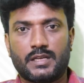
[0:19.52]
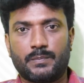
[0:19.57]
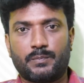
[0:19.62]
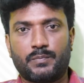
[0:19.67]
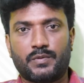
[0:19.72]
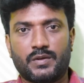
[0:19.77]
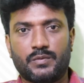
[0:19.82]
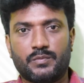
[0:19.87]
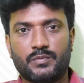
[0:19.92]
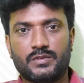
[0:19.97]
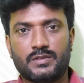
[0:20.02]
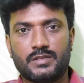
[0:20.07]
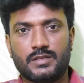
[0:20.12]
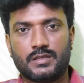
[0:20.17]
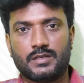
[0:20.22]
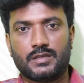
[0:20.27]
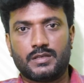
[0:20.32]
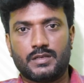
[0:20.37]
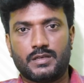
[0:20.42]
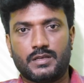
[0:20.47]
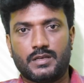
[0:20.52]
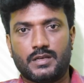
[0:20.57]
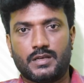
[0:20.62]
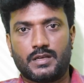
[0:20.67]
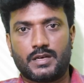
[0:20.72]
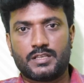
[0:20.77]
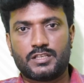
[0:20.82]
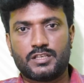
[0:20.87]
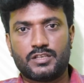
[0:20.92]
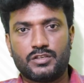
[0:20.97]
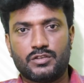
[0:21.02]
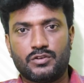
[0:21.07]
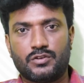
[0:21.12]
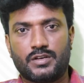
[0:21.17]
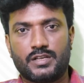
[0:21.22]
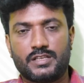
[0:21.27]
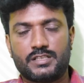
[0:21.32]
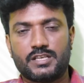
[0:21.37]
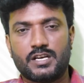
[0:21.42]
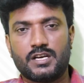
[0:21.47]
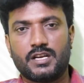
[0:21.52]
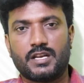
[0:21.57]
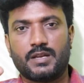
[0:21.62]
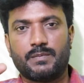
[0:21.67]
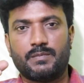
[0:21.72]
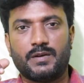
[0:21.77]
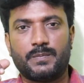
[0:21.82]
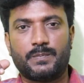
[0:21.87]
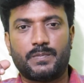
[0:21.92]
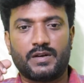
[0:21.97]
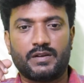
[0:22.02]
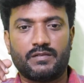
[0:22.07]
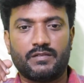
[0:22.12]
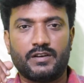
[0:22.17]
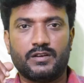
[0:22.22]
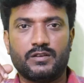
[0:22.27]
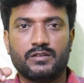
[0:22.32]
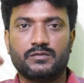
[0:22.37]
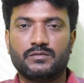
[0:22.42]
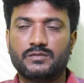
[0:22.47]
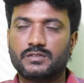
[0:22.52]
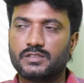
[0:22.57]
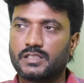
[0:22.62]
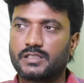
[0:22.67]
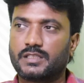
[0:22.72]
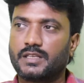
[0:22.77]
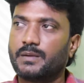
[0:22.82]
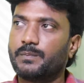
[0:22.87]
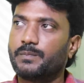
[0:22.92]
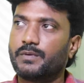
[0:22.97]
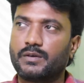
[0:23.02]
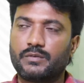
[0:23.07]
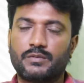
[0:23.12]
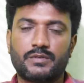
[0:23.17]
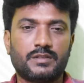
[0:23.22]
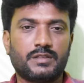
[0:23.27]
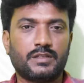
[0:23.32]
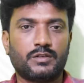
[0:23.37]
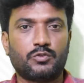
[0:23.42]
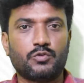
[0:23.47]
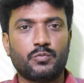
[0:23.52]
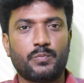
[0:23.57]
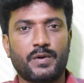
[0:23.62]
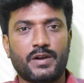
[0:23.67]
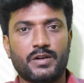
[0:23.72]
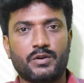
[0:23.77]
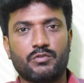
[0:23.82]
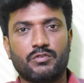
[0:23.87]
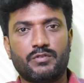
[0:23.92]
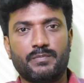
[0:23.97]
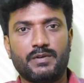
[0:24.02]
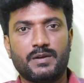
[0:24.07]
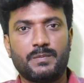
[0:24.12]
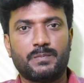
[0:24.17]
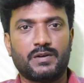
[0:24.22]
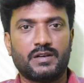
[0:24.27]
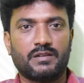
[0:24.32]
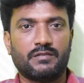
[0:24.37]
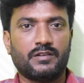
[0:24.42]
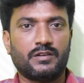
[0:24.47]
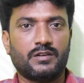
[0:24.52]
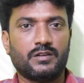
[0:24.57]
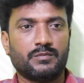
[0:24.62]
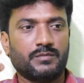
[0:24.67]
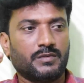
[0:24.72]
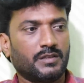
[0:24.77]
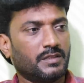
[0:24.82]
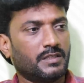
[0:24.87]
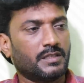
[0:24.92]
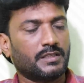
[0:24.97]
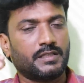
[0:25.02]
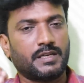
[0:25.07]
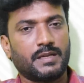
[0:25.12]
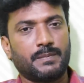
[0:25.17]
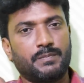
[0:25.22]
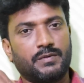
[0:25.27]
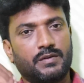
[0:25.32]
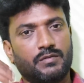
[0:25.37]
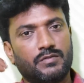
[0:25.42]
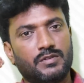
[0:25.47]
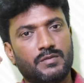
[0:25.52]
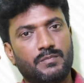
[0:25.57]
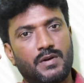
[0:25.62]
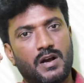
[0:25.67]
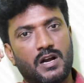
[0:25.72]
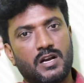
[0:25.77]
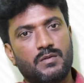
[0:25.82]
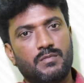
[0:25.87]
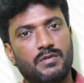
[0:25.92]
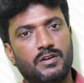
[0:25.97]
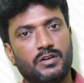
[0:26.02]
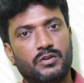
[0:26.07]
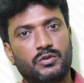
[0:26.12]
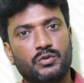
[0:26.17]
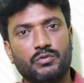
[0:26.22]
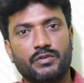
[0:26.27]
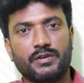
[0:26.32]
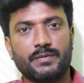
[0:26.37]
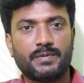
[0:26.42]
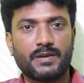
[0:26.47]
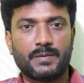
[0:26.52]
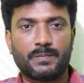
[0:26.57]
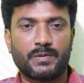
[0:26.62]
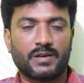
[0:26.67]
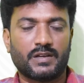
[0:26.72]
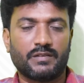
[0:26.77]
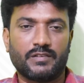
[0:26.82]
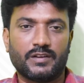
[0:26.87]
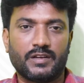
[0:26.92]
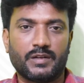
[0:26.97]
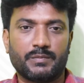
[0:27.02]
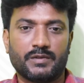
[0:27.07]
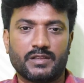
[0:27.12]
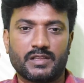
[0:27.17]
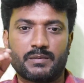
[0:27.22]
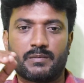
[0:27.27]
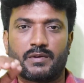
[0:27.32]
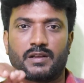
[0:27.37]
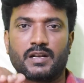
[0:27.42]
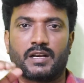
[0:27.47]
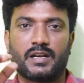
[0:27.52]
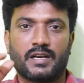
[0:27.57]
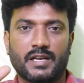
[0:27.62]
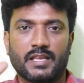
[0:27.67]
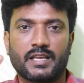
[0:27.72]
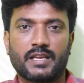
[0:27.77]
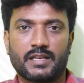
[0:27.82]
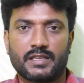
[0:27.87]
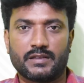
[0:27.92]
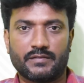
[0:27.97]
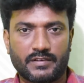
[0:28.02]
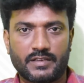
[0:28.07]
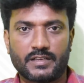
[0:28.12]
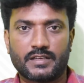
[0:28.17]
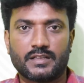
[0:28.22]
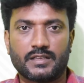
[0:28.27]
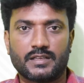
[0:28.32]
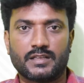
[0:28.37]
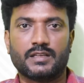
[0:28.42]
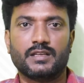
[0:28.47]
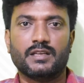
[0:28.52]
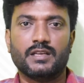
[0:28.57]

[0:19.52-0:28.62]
திரைப்படம் வந்து ரஜினியோட ஜெயலலிதை பீட் பண்ண வேண்டும் இந்த திரைப்படம் வந்து டூ பாயிண்ட் ஓ பீட் பண்ண வேண்டும் இந்த திரைப்படம் வந்து பாகுபலி டூவை பீட் பண்ண வேண்டும் இந்த மாதிரிலாம் நினைக்கிறத விட்டுட்டு